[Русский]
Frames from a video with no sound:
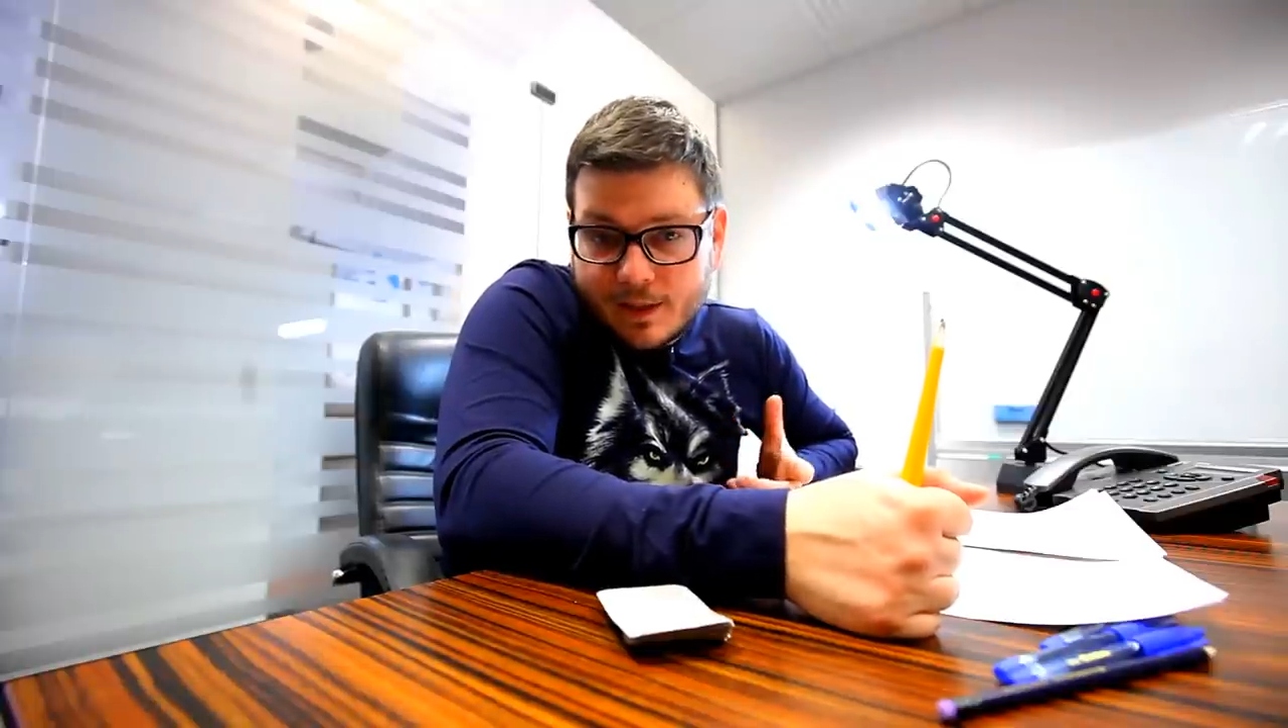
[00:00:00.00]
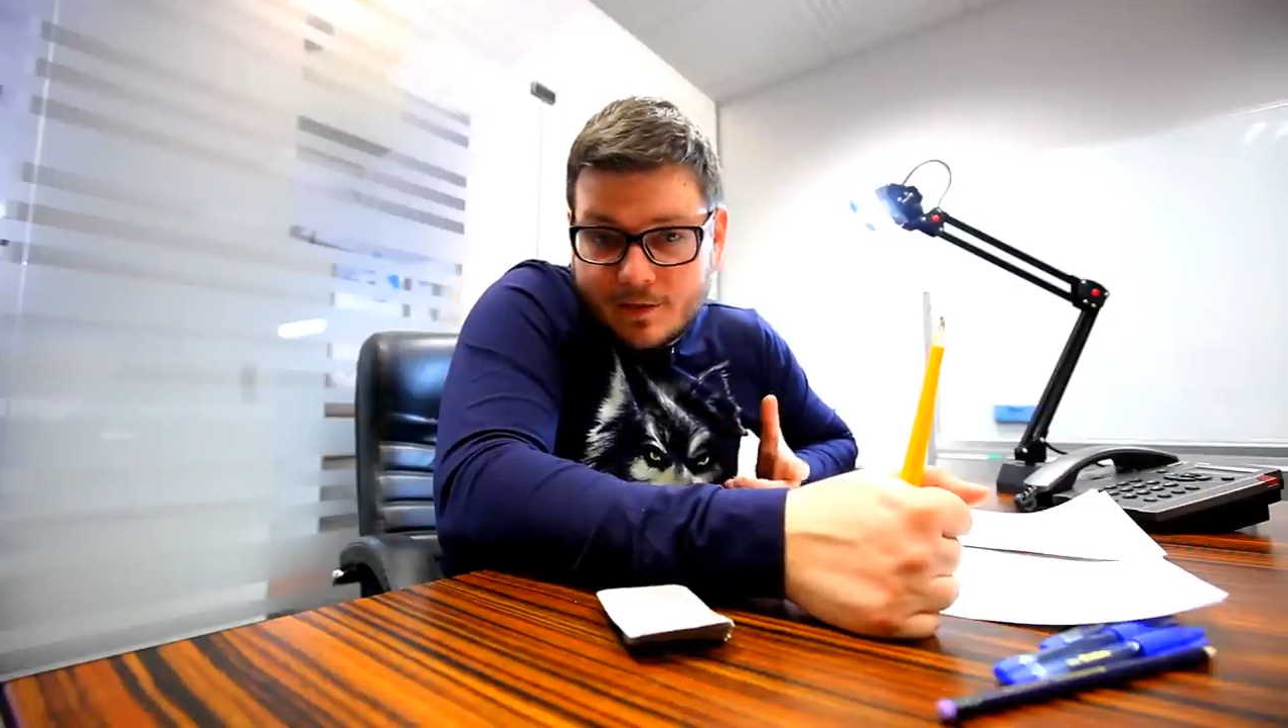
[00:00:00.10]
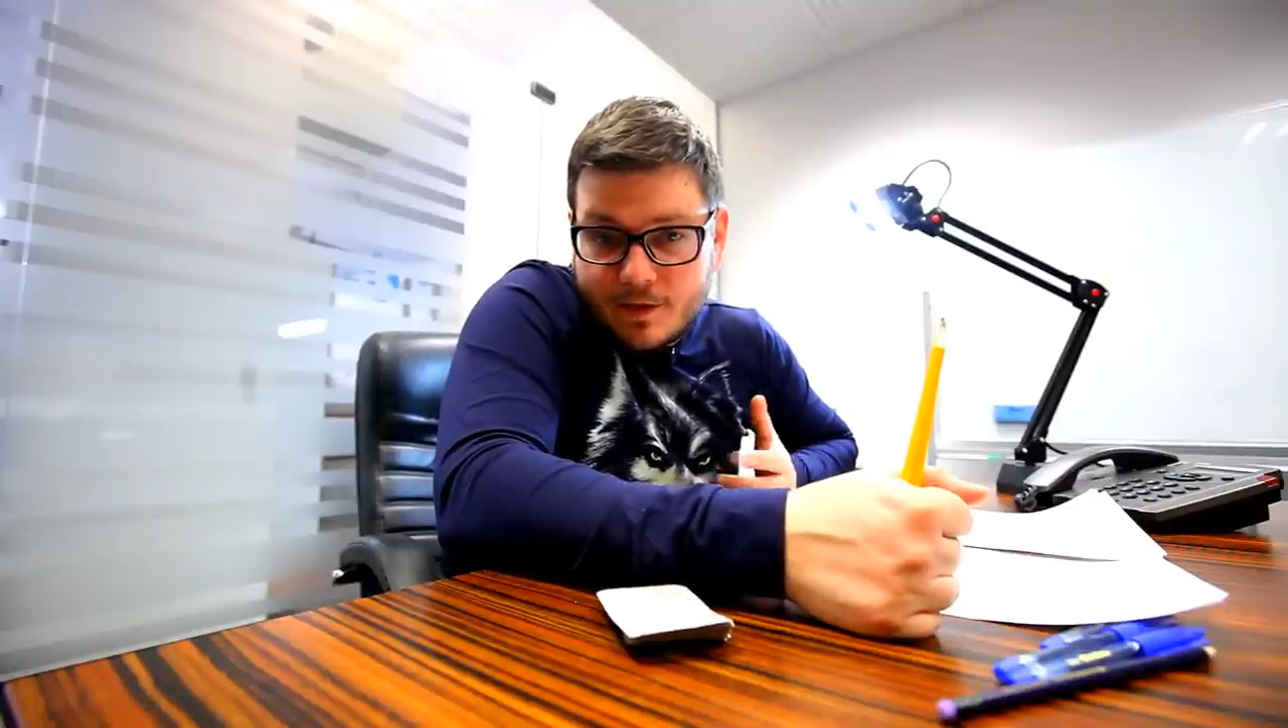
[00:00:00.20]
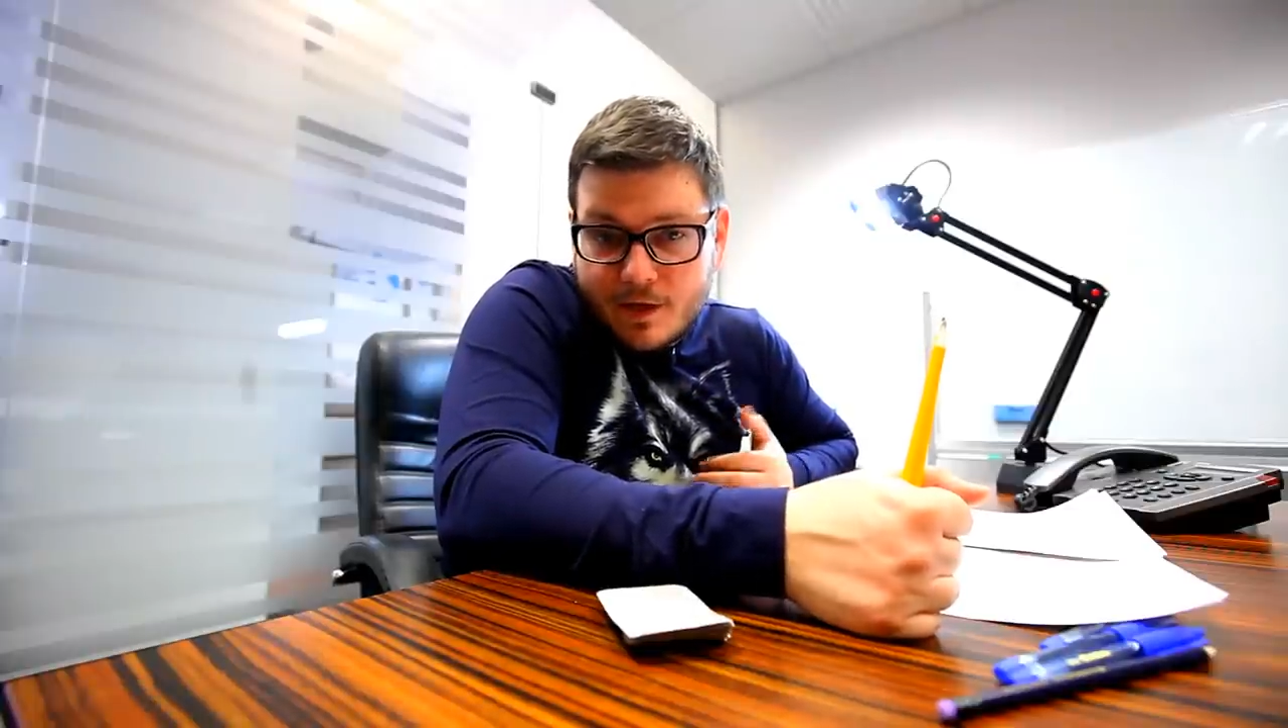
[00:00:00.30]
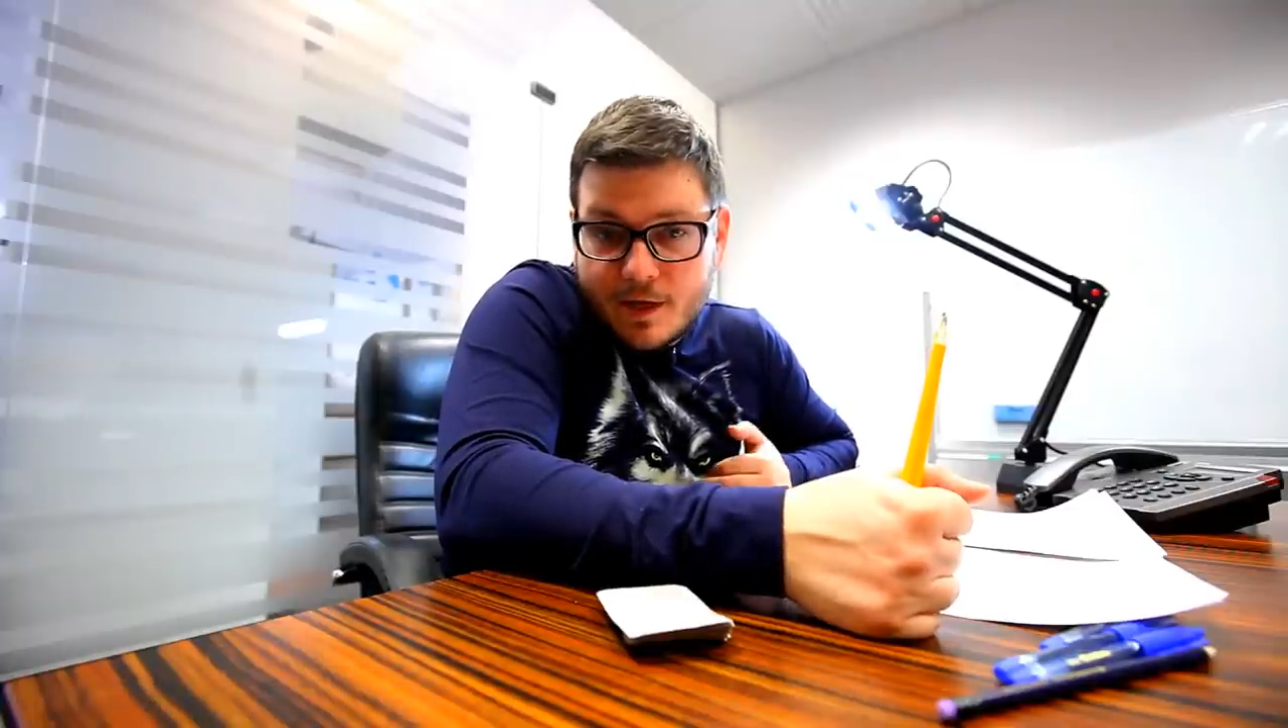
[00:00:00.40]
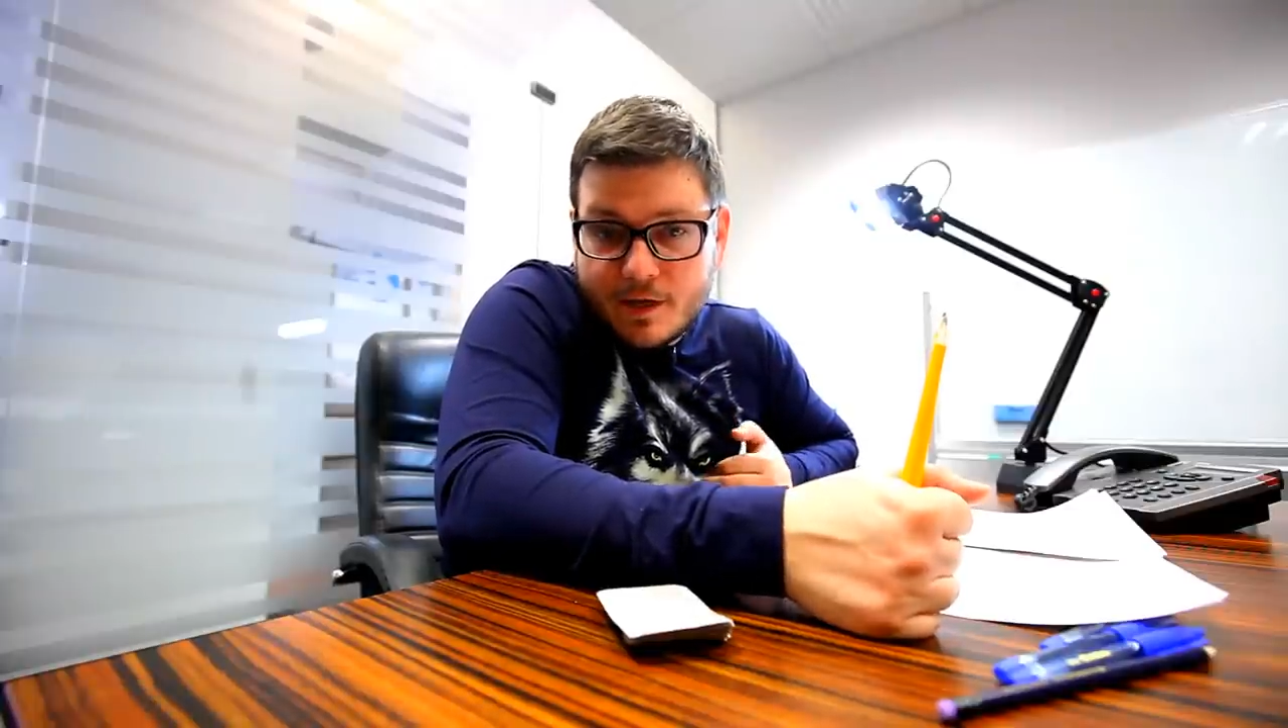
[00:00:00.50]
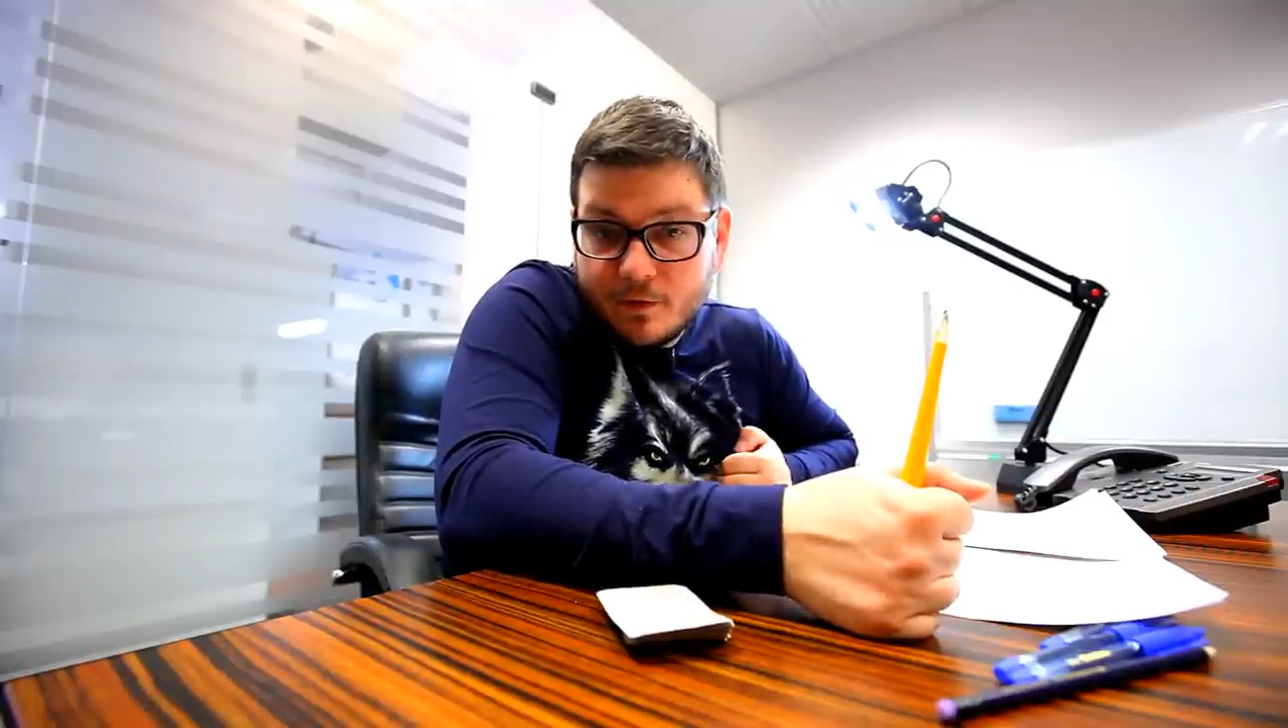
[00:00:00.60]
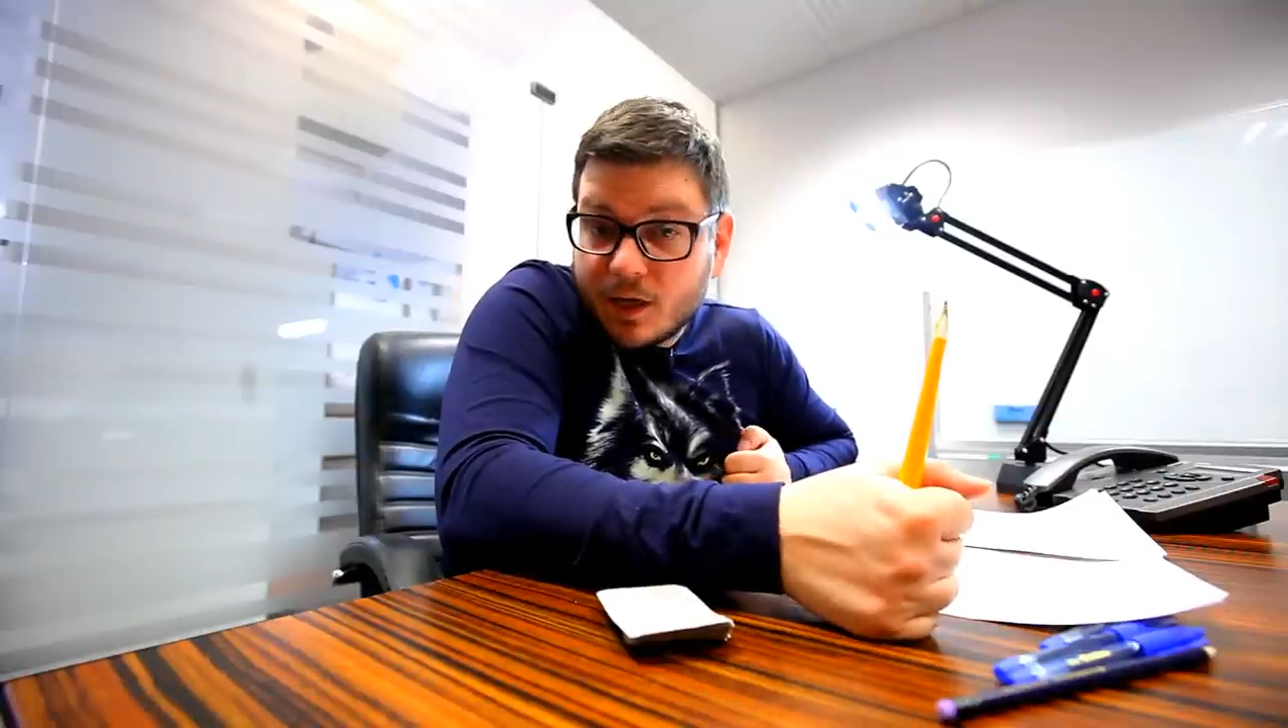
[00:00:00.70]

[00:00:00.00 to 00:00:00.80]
10 дней эти